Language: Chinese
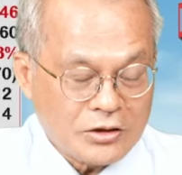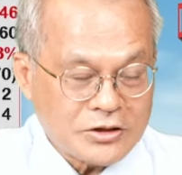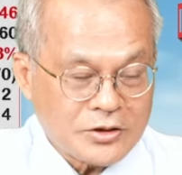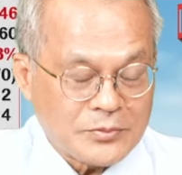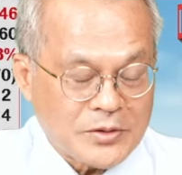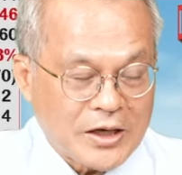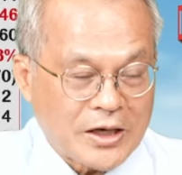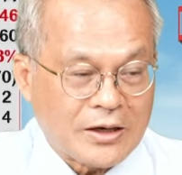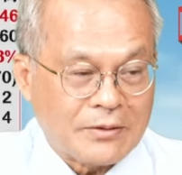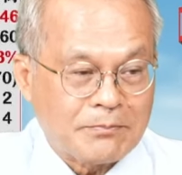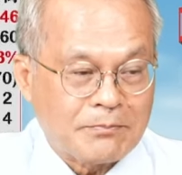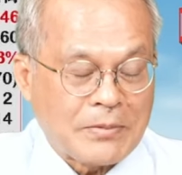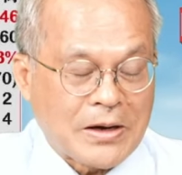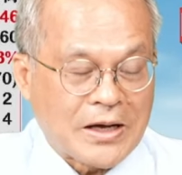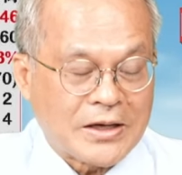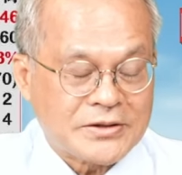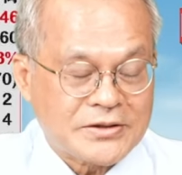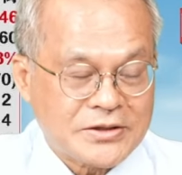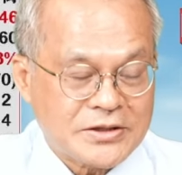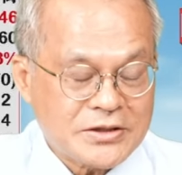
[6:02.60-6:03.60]
怎么样
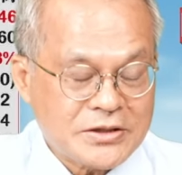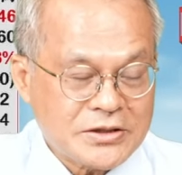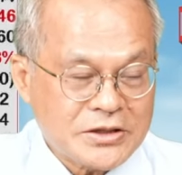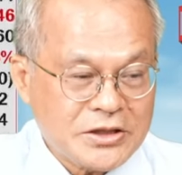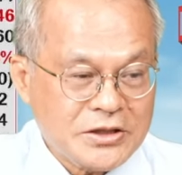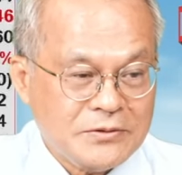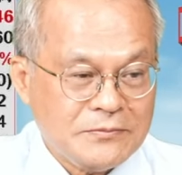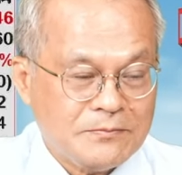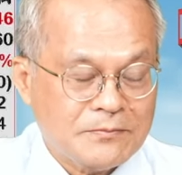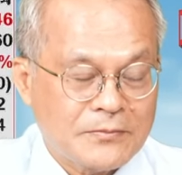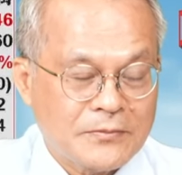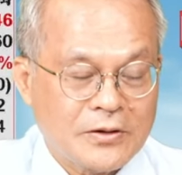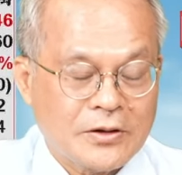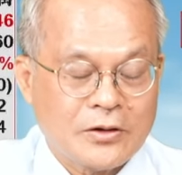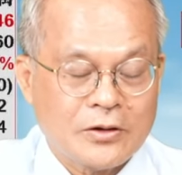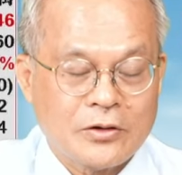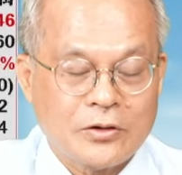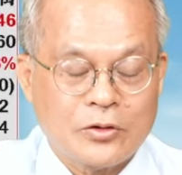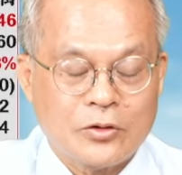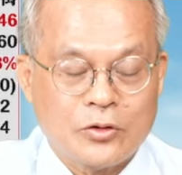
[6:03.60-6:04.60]
把资金
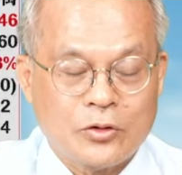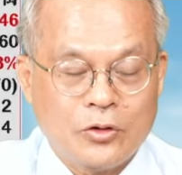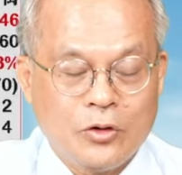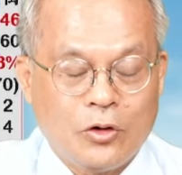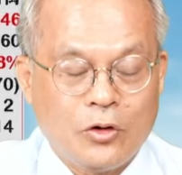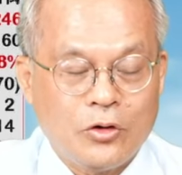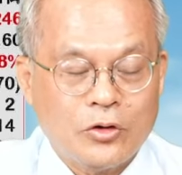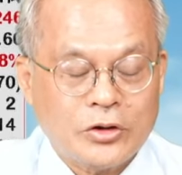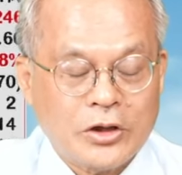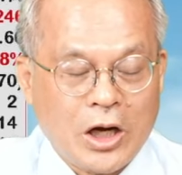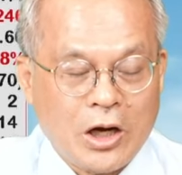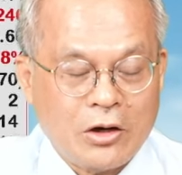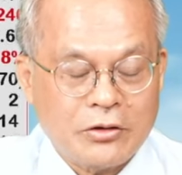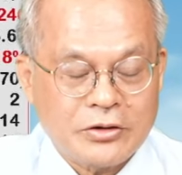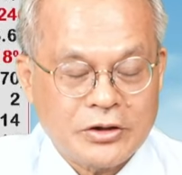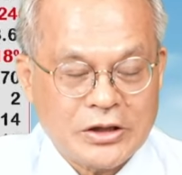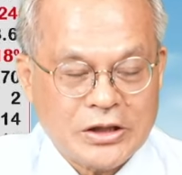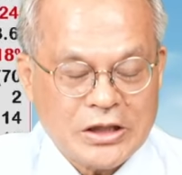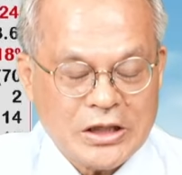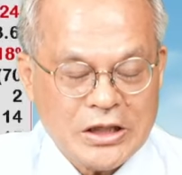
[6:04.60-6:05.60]
挪
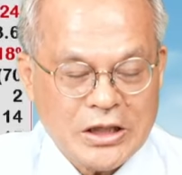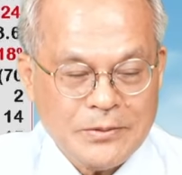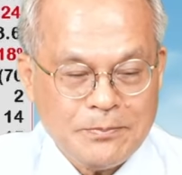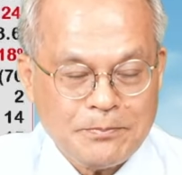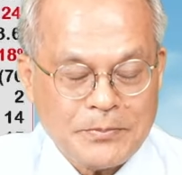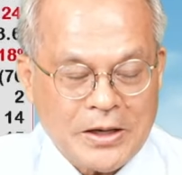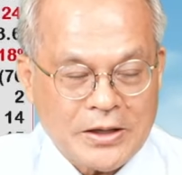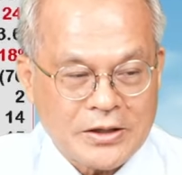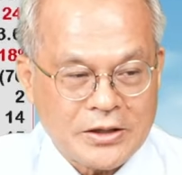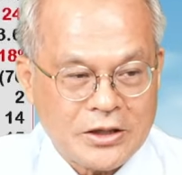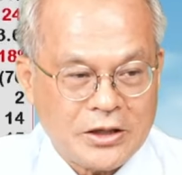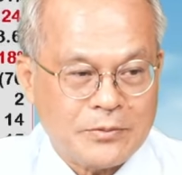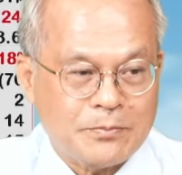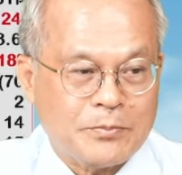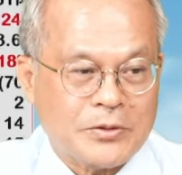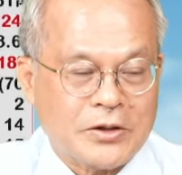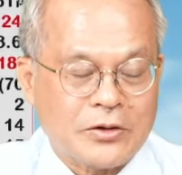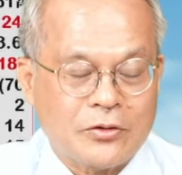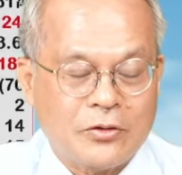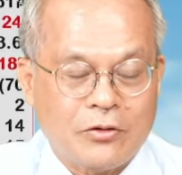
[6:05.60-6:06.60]
到低本一
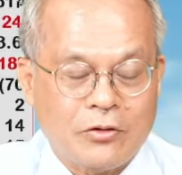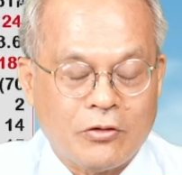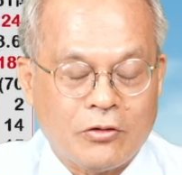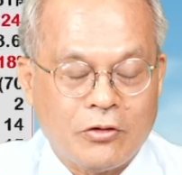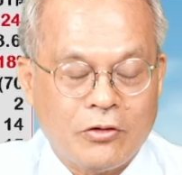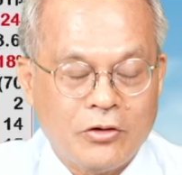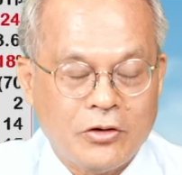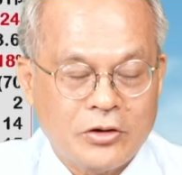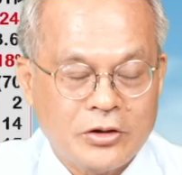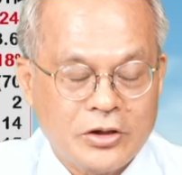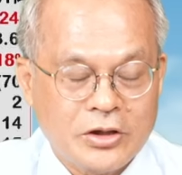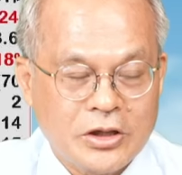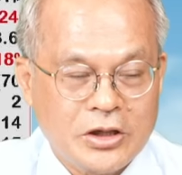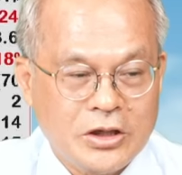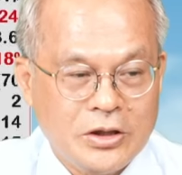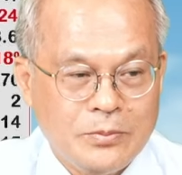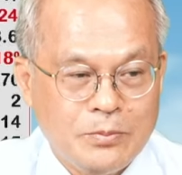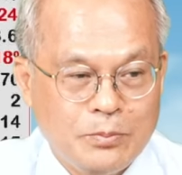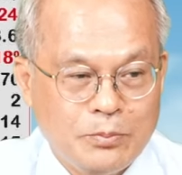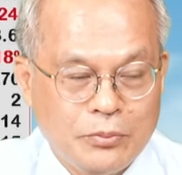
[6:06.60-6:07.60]
笔红
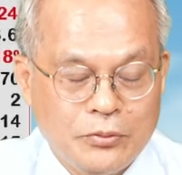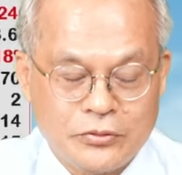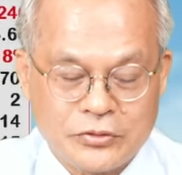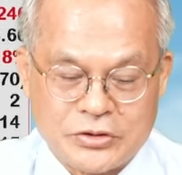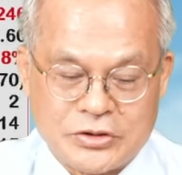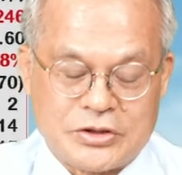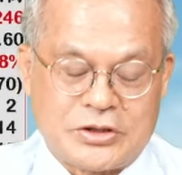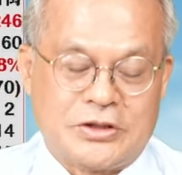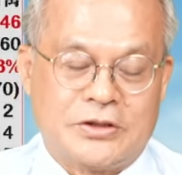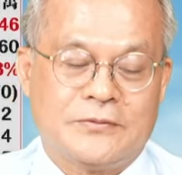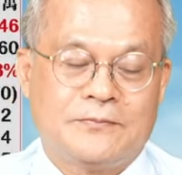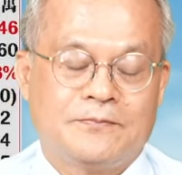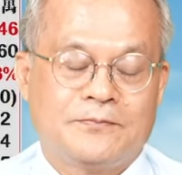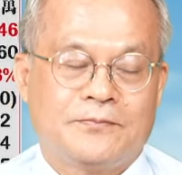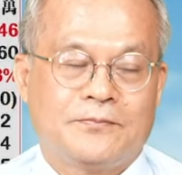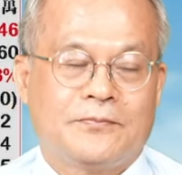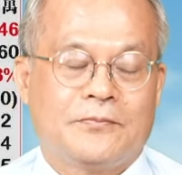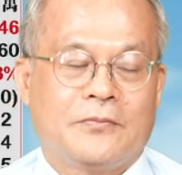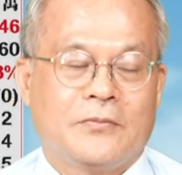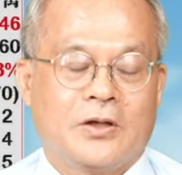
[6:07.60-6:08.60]
低不急？
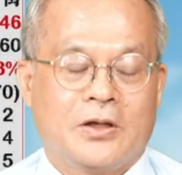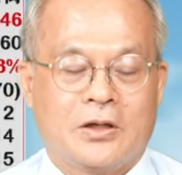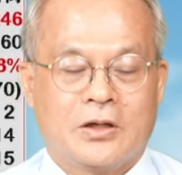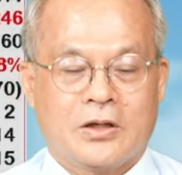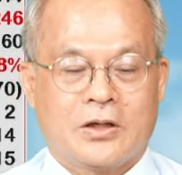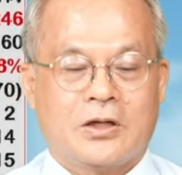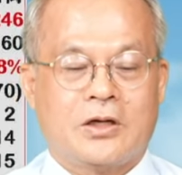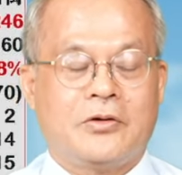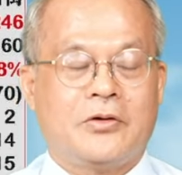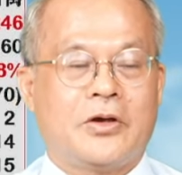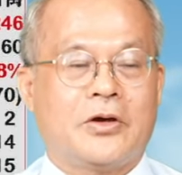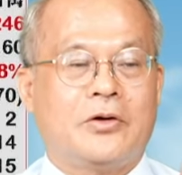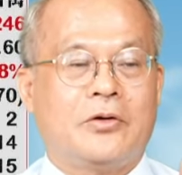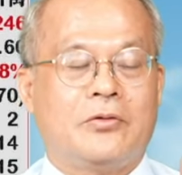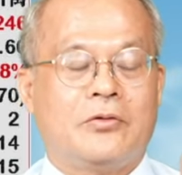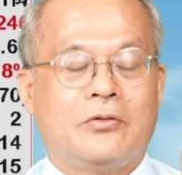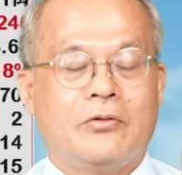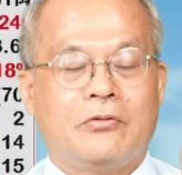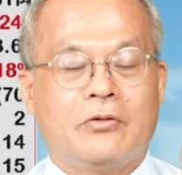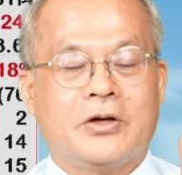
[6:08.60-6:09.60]
各位，
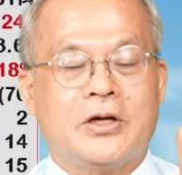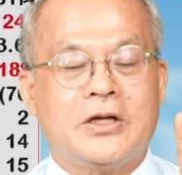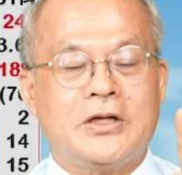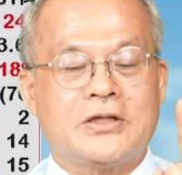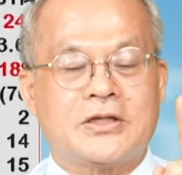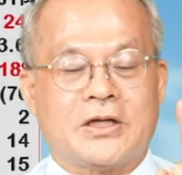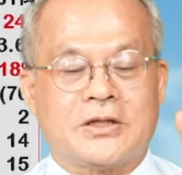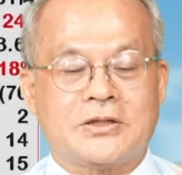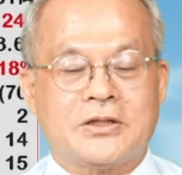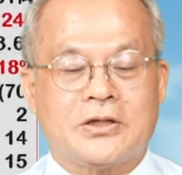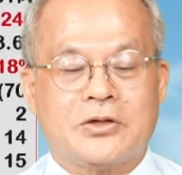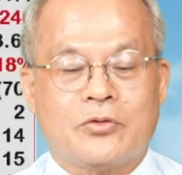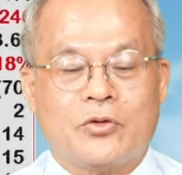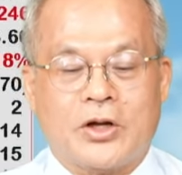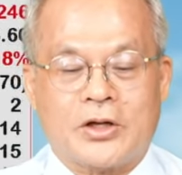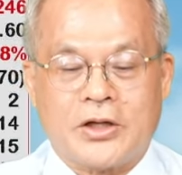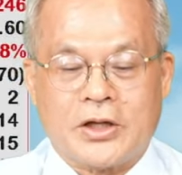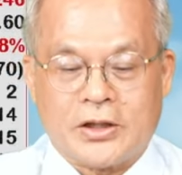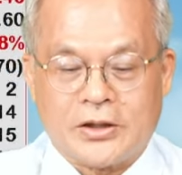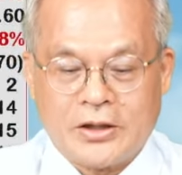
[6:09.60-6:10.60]
我跟你讲这个
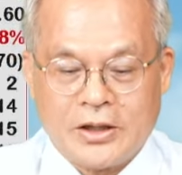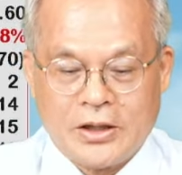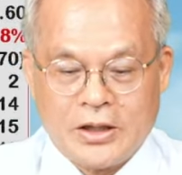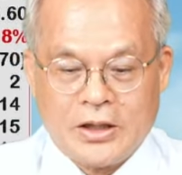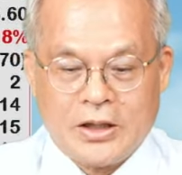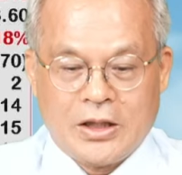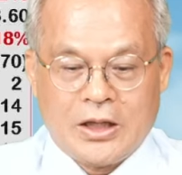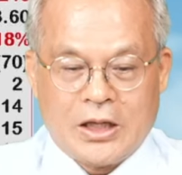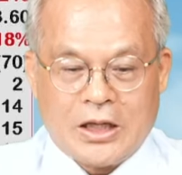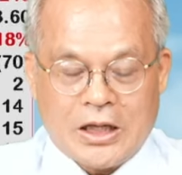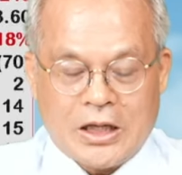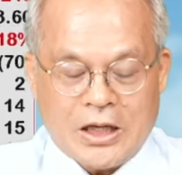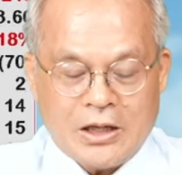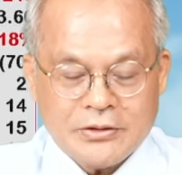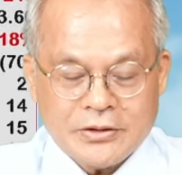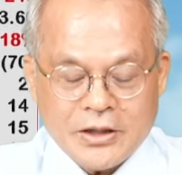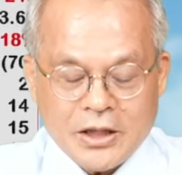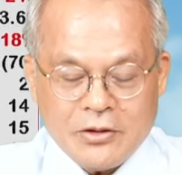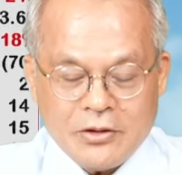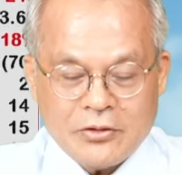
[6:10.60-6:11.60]
观念。
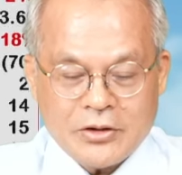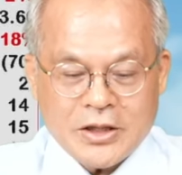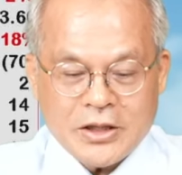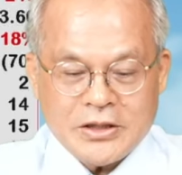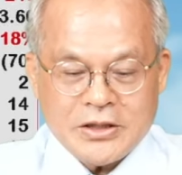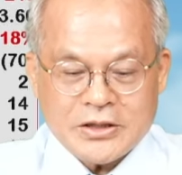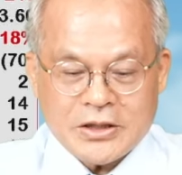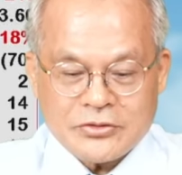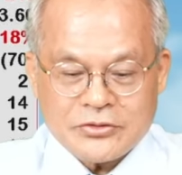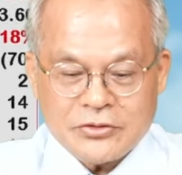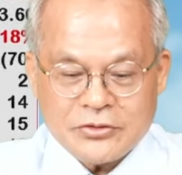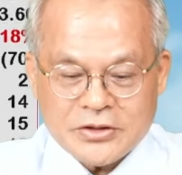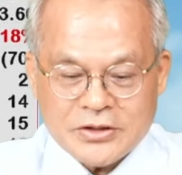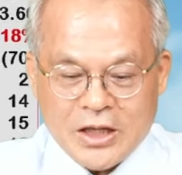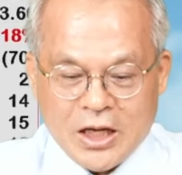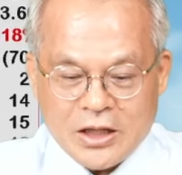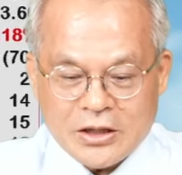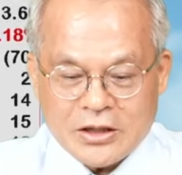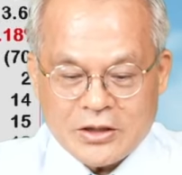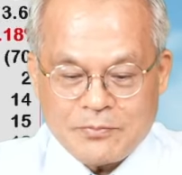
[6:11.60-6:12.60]
好，那我跟你讲说，
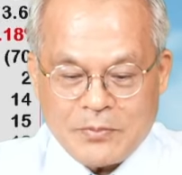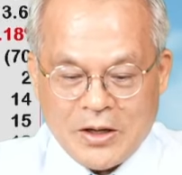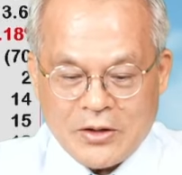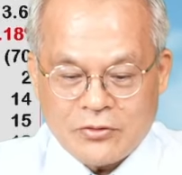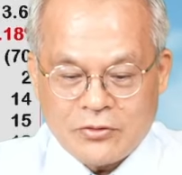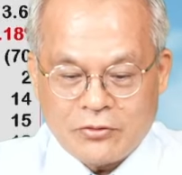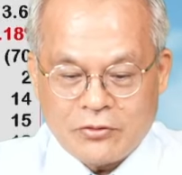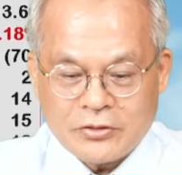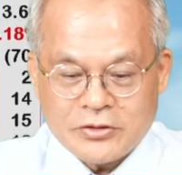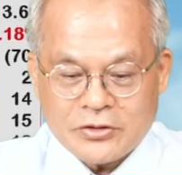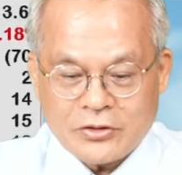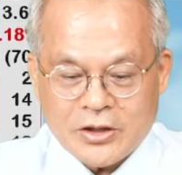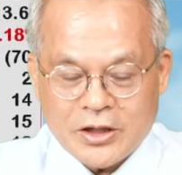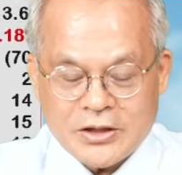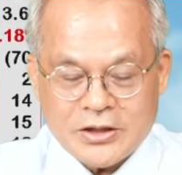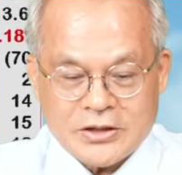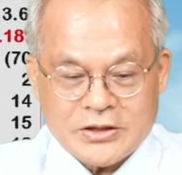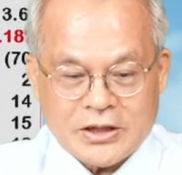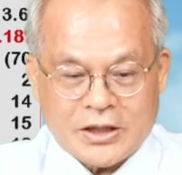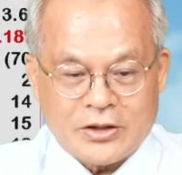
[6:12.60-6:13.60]
上礼拜五我就
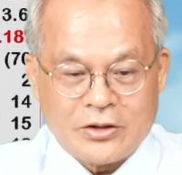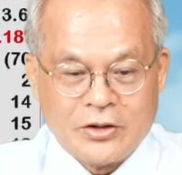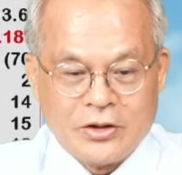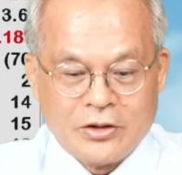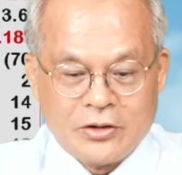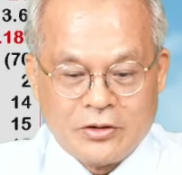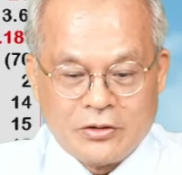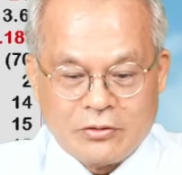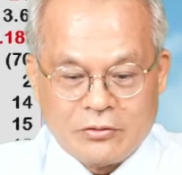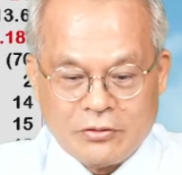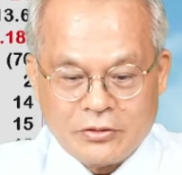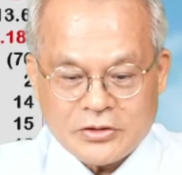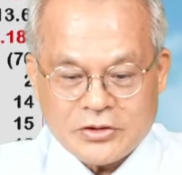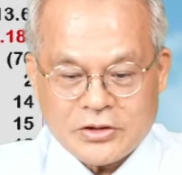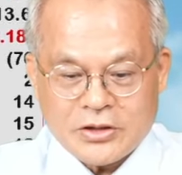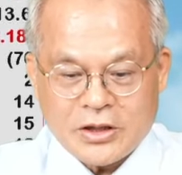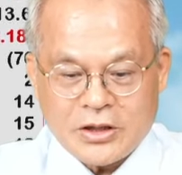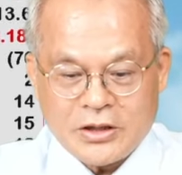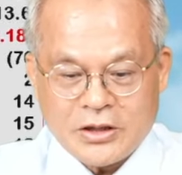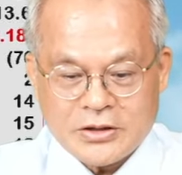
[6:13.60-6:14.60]
跟你讲，我
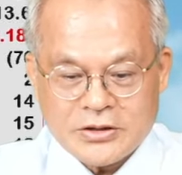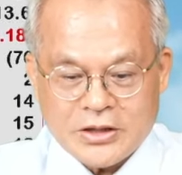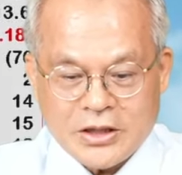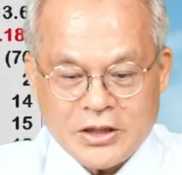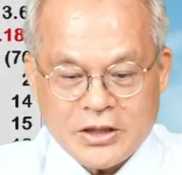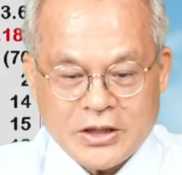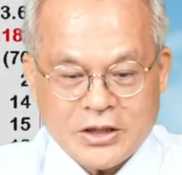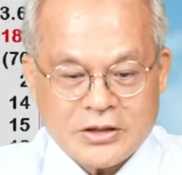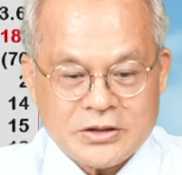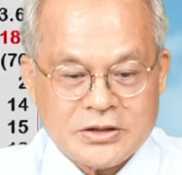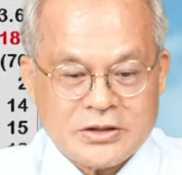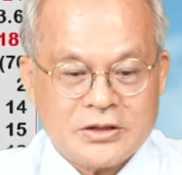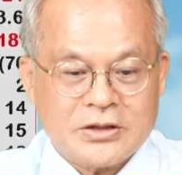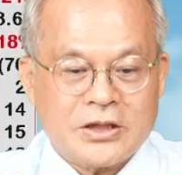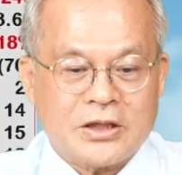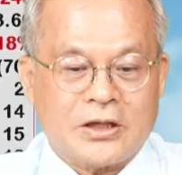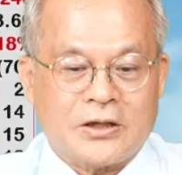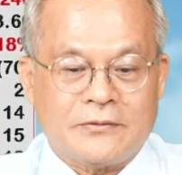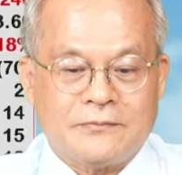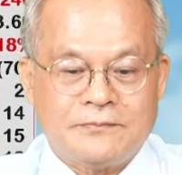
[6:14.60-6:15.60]
写的这一个资
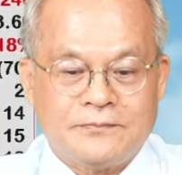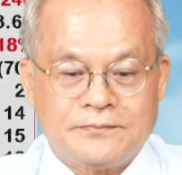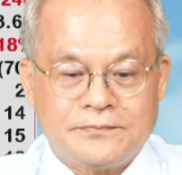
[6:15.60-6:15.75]
料，